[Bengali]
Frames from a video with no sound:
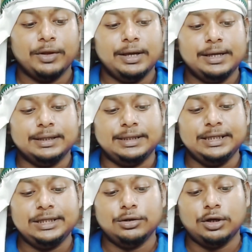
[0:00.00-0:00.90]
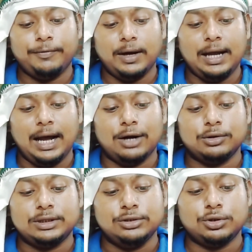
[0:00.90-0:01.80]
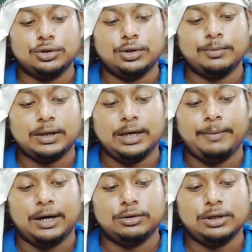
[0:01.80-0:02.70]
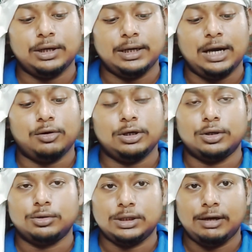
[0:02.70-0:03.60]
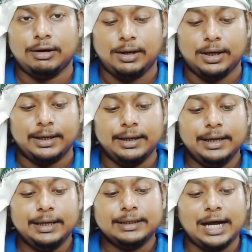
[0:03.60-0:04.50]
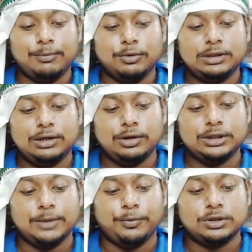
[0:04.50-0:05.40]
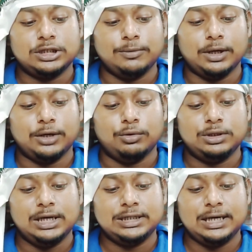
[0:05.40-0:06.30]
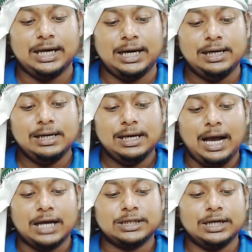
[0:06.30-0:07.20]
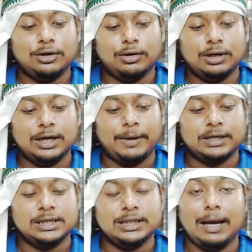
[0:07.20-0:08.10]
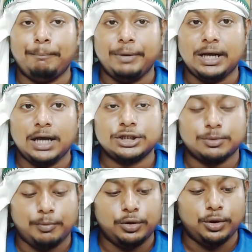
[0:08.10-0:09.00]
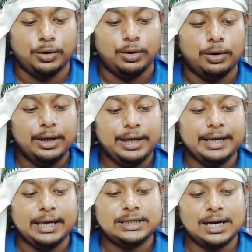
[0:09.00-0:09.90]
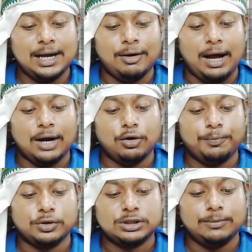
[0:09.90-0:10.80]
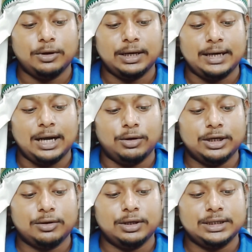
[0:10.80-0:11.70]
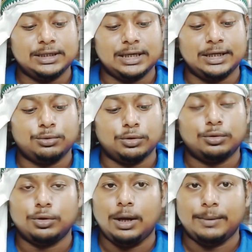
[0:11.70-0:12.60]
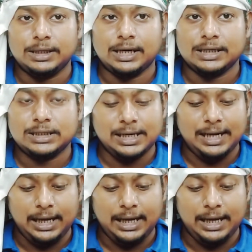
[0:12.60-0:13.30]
দ্বিতীয় দফায় আরও তিনশো জনকে ভারতীয়কে নাগরিকত্ব দেওয়া হয় তার মধ্যে রয়েছে পশ্চিমবঙ্গের নদিয়া জেলার আসাননগরের বাসিন্দা বিকাশ মণ্ডল এছাড়াও আরও পশ্চিমবঙ্গের নাগরিক রয়েছে যাদের তথ্য আমাদের কাছে নেই